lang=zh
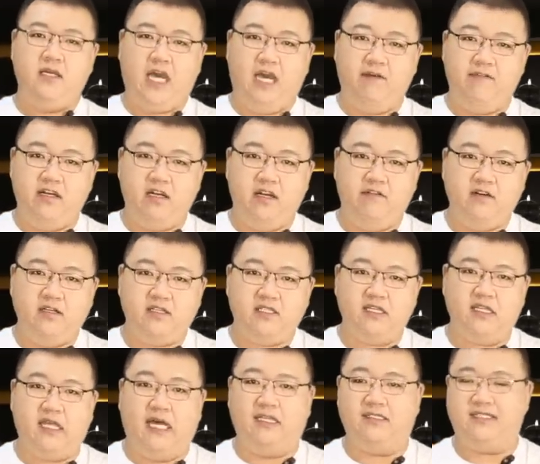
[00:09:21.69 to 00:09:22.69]
看完这封
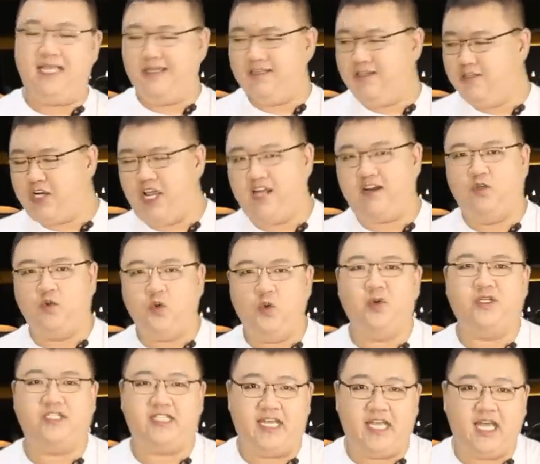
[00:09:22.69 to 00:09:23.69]
信啊，嘉庆差点
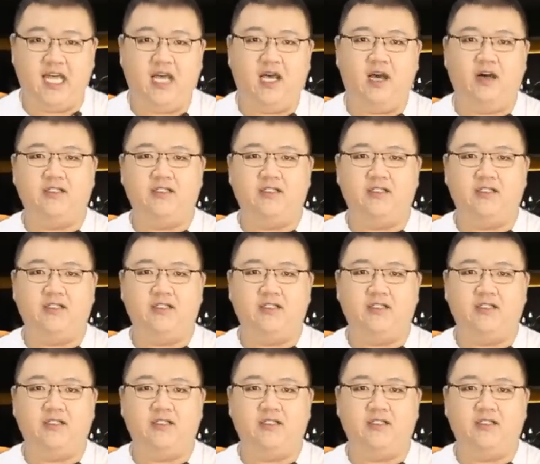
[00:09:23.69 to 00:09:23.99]
吐了血。